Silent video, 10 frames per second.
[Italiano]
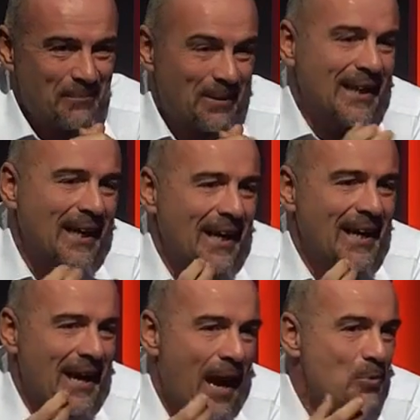perché
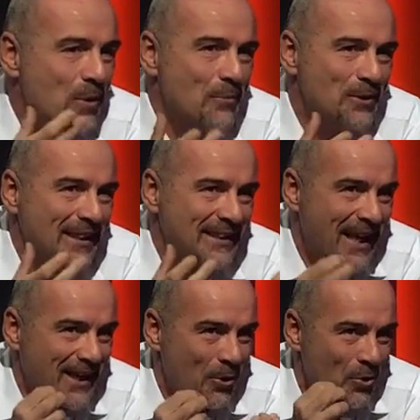è una
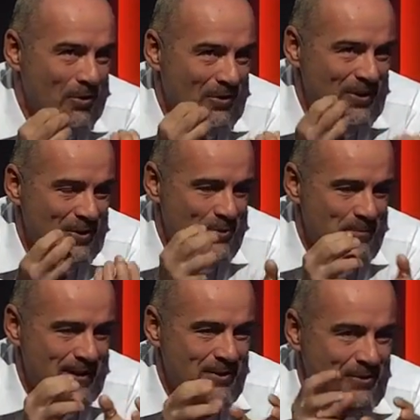modalità che ho io
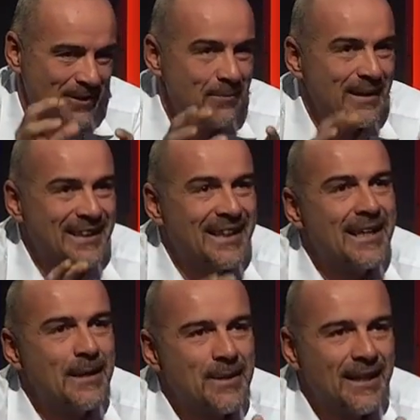spesso di mettere
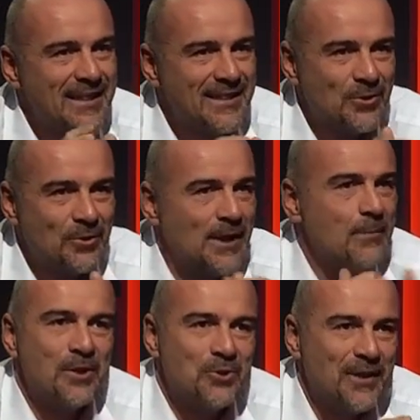nelle mie canzoni le
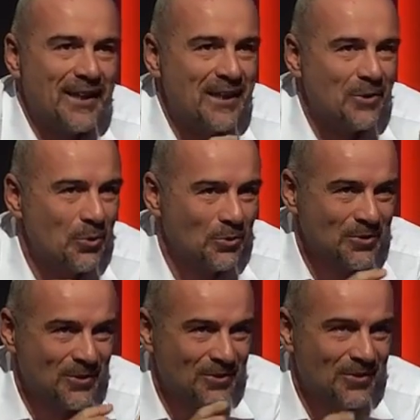persone che
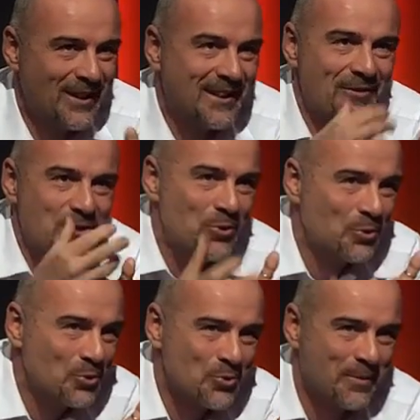incontro attraverso i
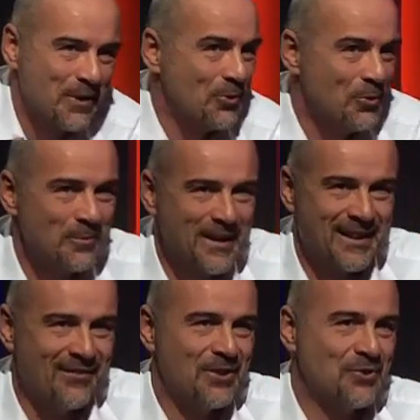loro soprannomi,
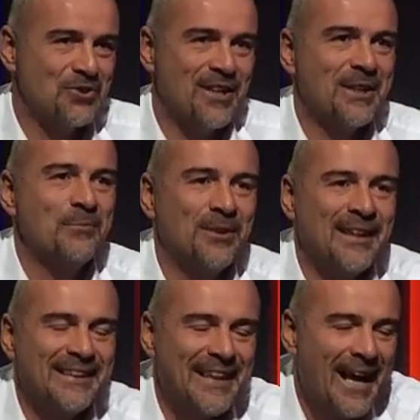attraverso certe
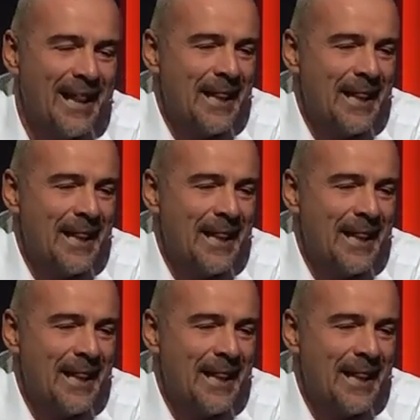modalità